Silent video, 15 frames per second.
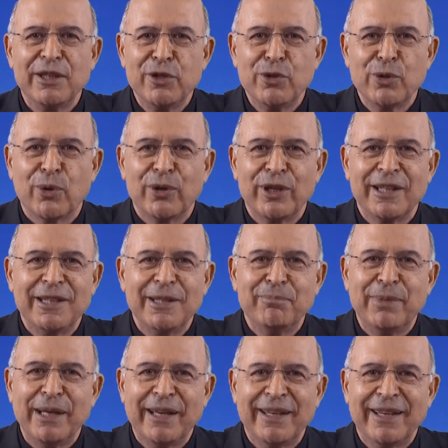di gioia e di
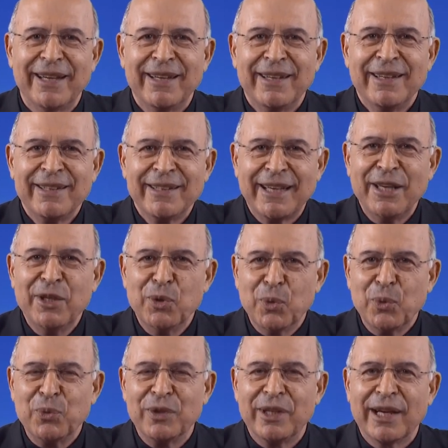bene che
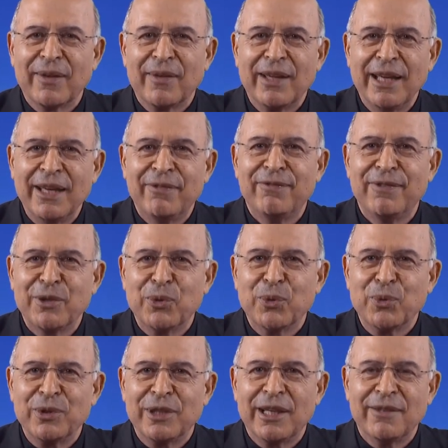inonda e
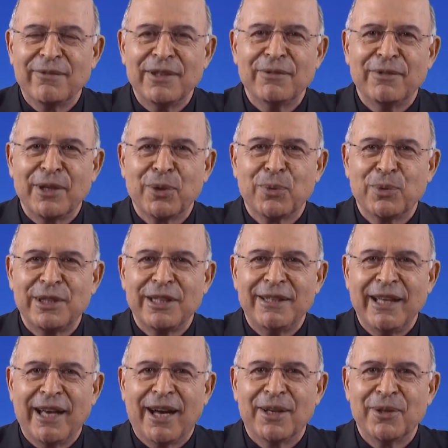feconda il vivere
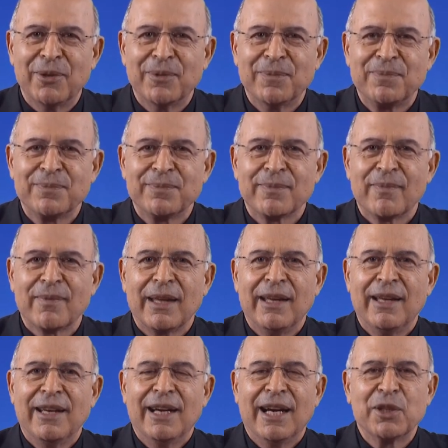quotidiano.
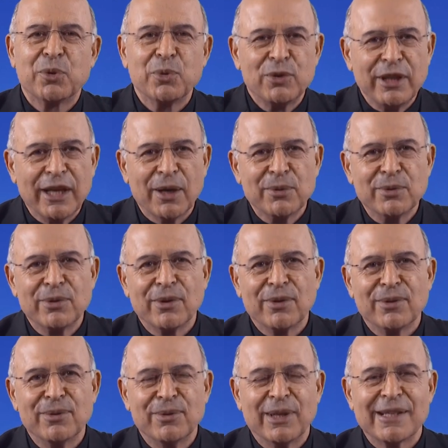A tutti
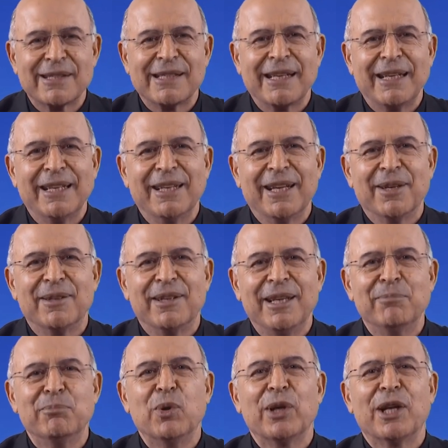auguro una serena
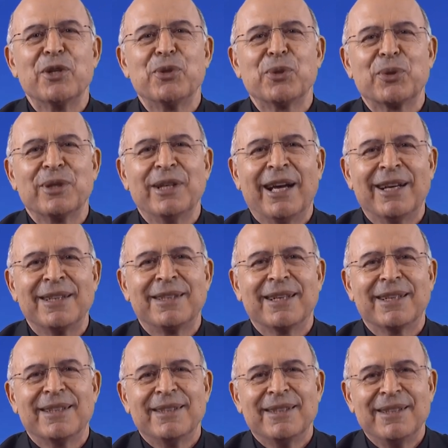e buona giornata
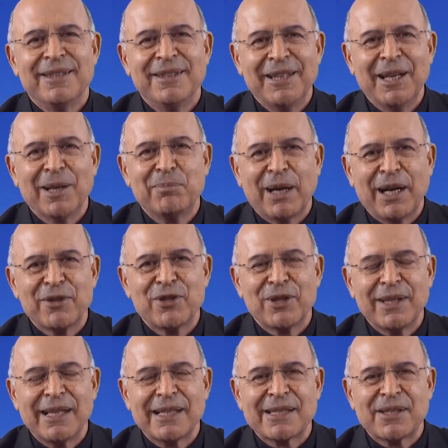nella pace del